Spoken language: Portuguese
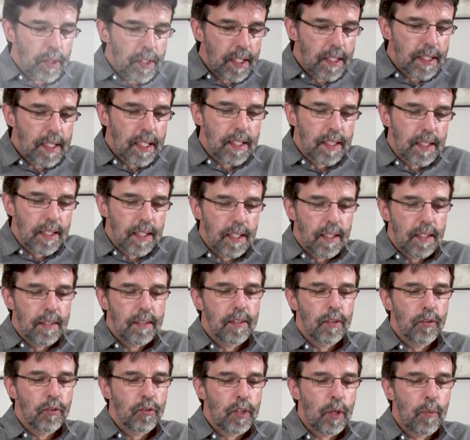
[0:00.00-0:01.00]

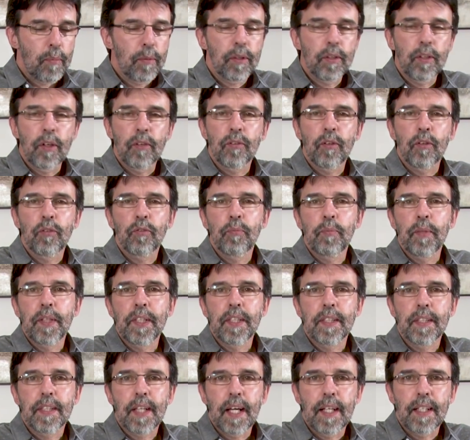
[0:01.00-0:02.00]
83 é o salmo que nós vamos
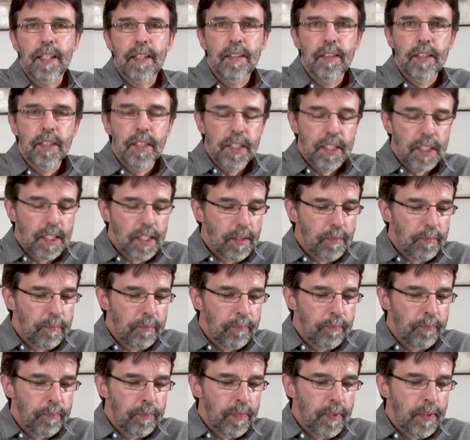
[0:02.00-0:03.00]
meditar nesse dia
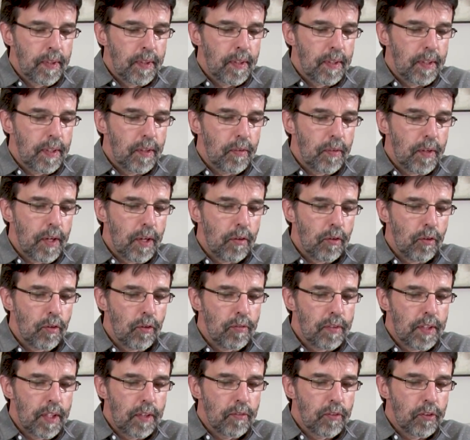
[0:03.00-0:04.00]
e eu quero
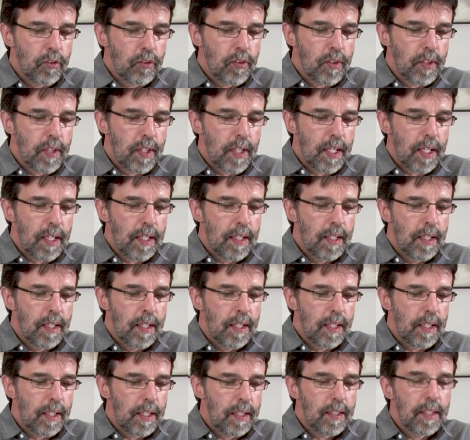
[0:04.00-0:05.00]
convidar você a
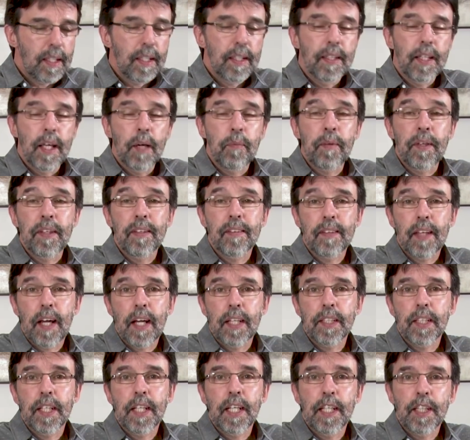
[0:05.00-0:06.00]
entender a
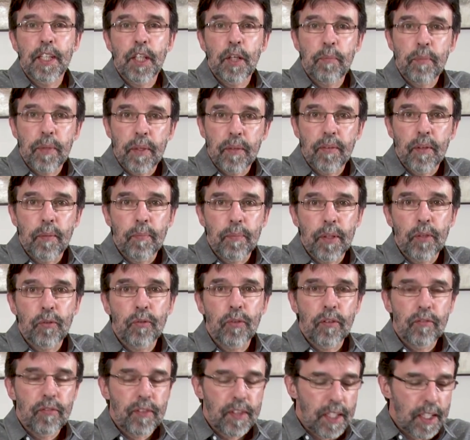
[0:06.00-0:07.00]
mensagem que ele tem para a
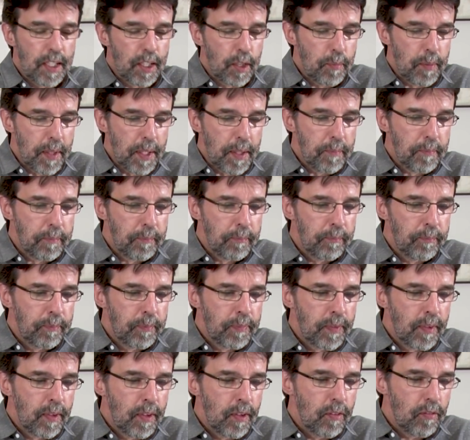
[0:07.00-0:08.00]
sua vida também.
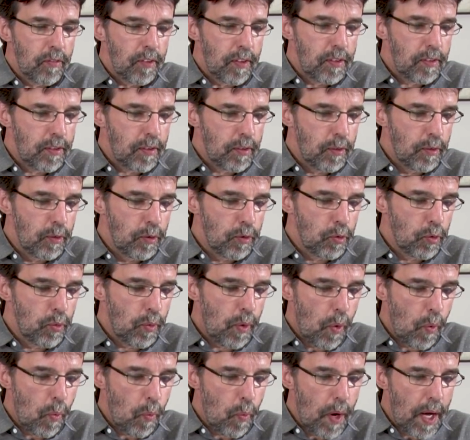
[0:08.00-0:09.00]
Versículos
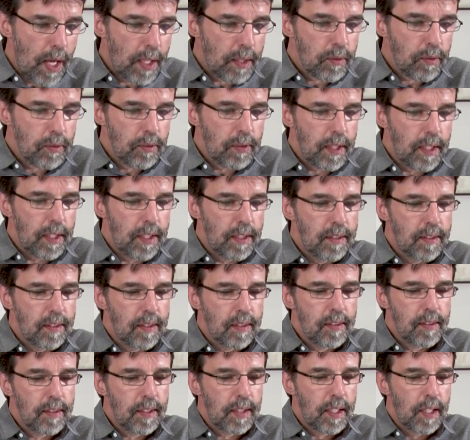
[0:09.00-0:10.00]
1 ao 4 ele diz
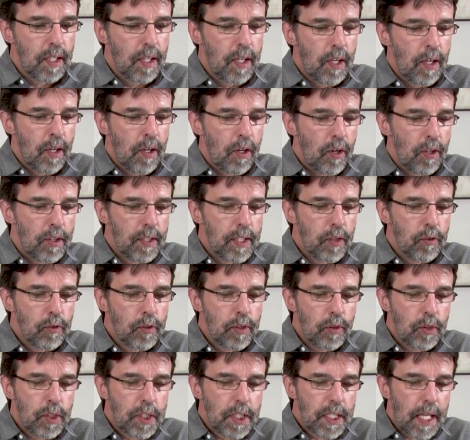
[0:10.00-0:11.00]
assim: Ó Deus,
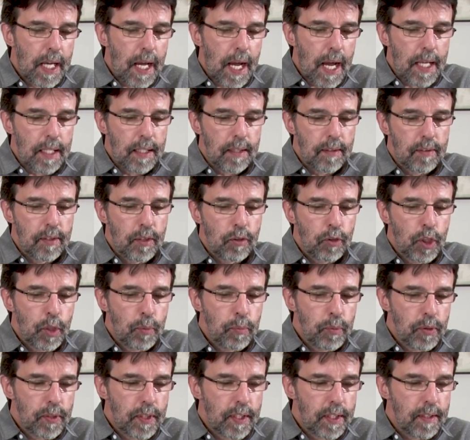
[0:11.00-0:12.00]
não te cales, não te
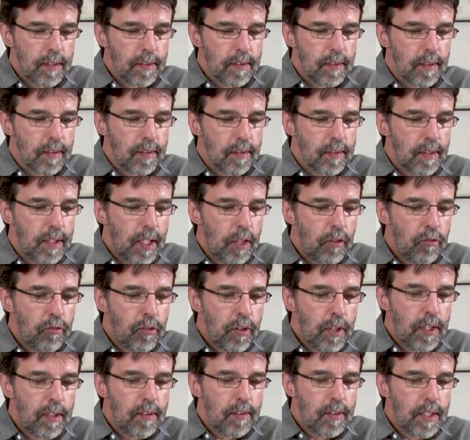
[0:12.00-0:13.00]
mudeças, nem
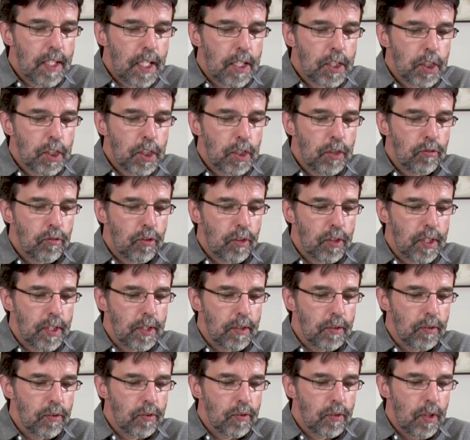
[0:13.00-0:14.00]
fiques inativo, ó
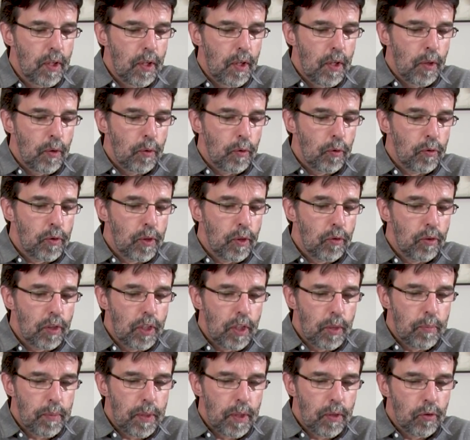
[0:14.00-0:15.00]
Deus. Os teus
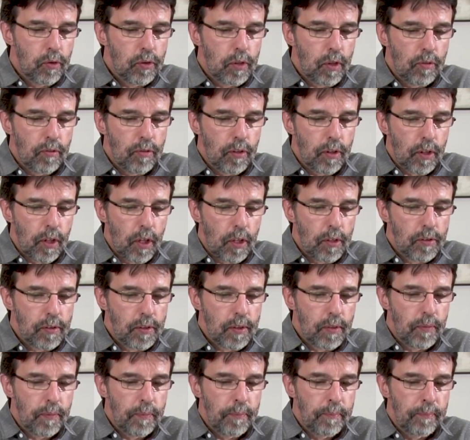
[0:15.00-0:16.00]
inimigos se
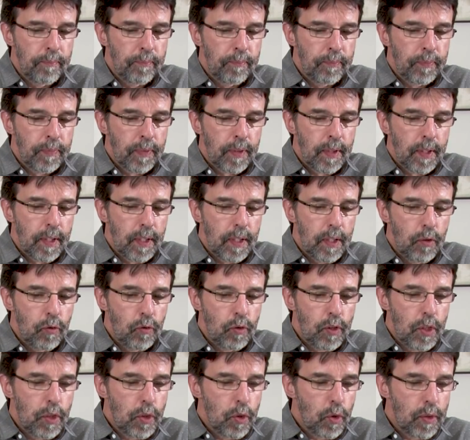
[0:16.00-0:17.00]
alvoroçam e
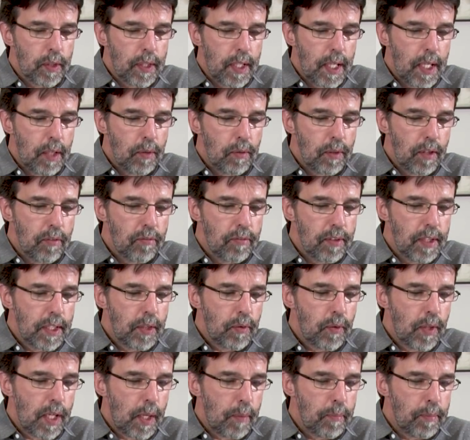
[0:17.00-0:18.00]
os que te odeiam
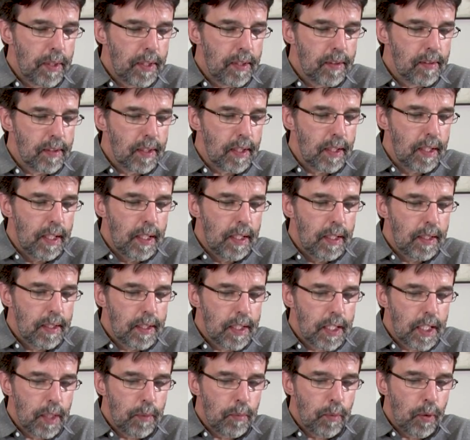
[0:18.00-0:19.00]
levantam a cabeça,
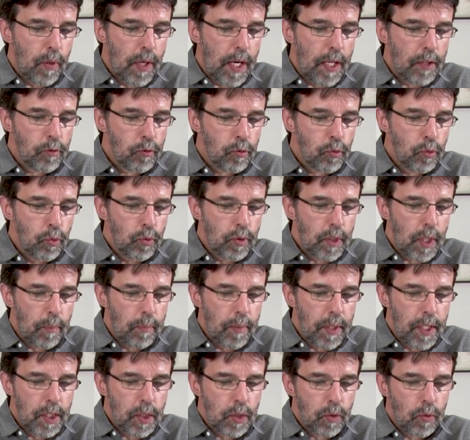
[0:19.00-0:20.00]
tramam
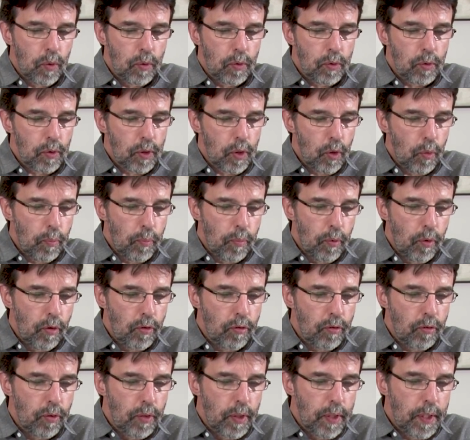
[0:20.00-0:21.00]
astutamente contra o teu
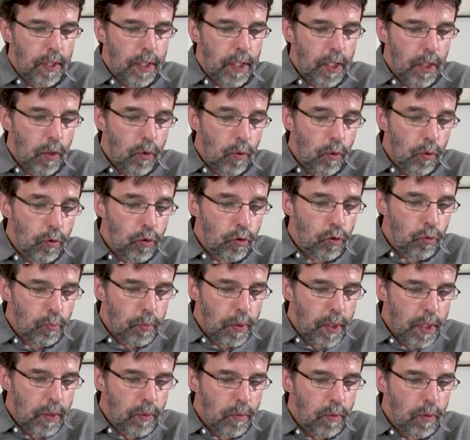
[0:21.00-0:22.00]
povo e
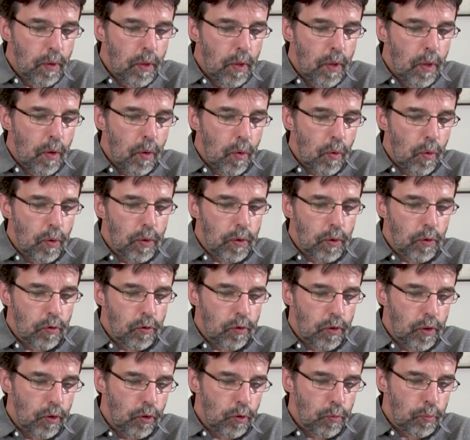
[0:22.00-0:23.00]
conspiram contra
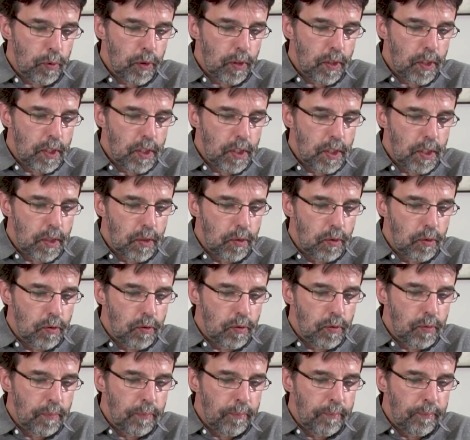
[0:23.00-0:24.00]
os teus
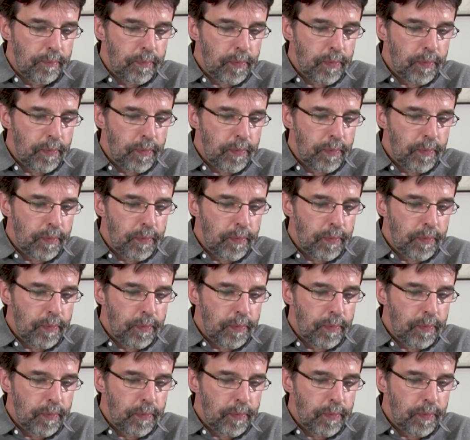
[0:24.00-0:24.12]
protegidos.